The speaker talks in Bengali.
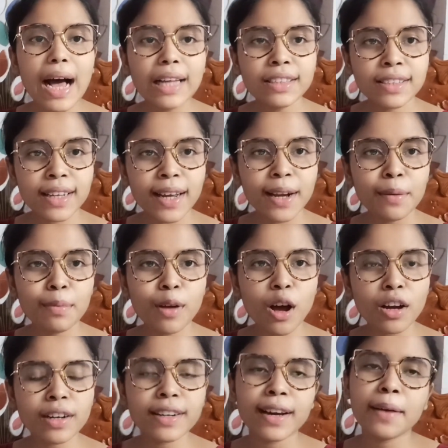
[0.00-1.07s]
আজকের
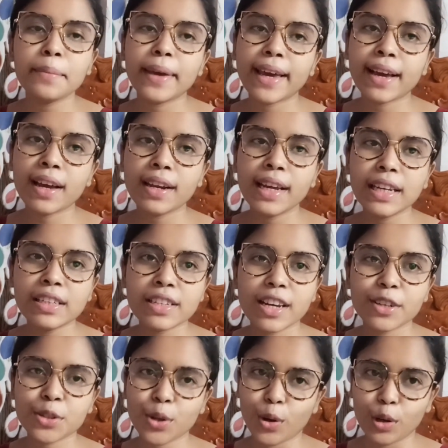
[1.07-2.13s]
ব্লগটা আমি এখানেই
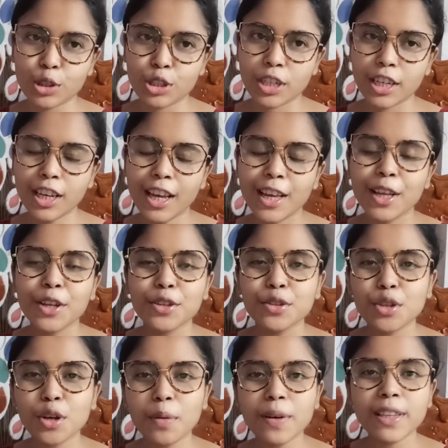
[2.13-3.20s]
শেষ করছি
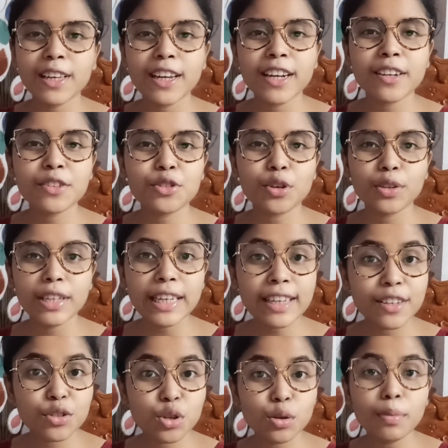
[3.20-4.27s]
তোমাদের যদি
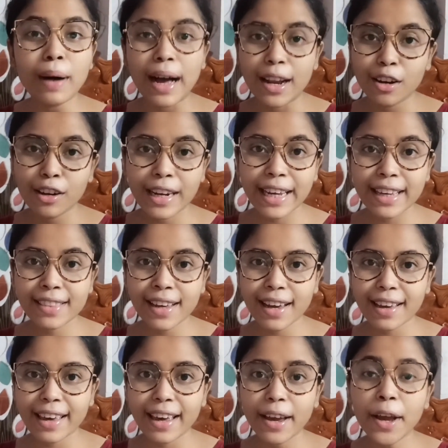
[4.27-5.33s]
কিছু ভালো লেগে
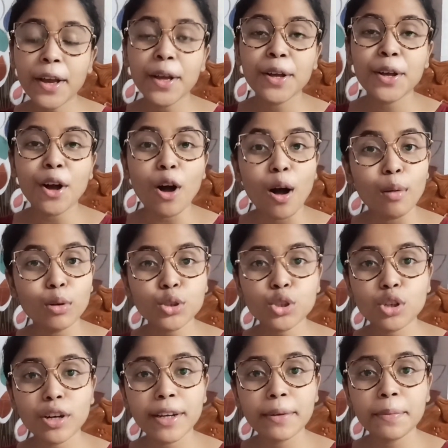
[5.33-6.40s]
থাকে
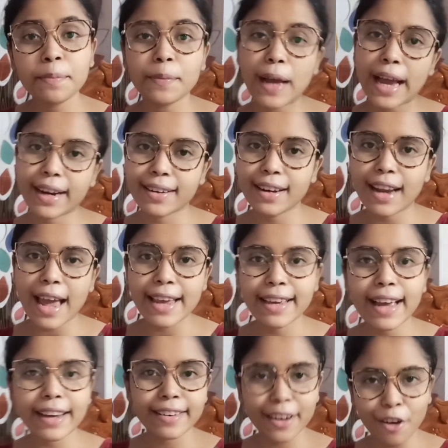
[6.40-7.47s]
অবশ্যই একটা লাইক
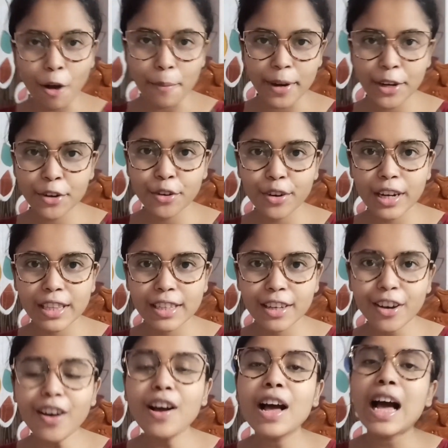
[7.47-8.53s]
একটা কমেন্ট করে
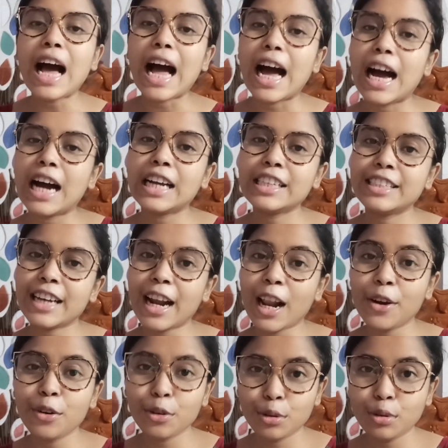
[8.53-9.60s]
দিও আর
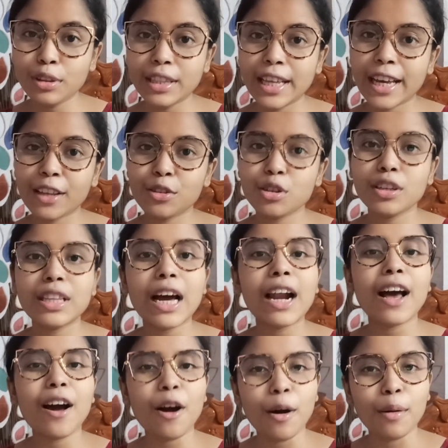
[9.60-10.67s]
যারা নতুন দেখছো
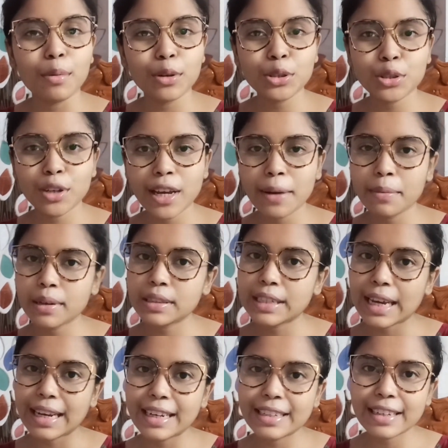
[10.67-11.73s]
তারা অবশ্যই আমার
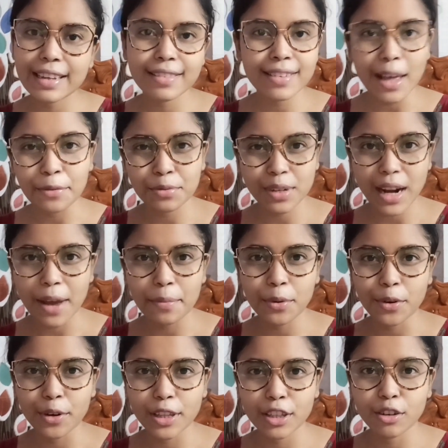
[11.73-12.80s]
চ্যানেলটিকে সাবস্ক্রাইব
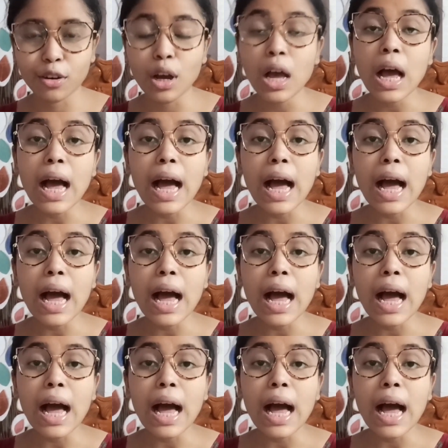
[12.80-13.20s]
করে দিও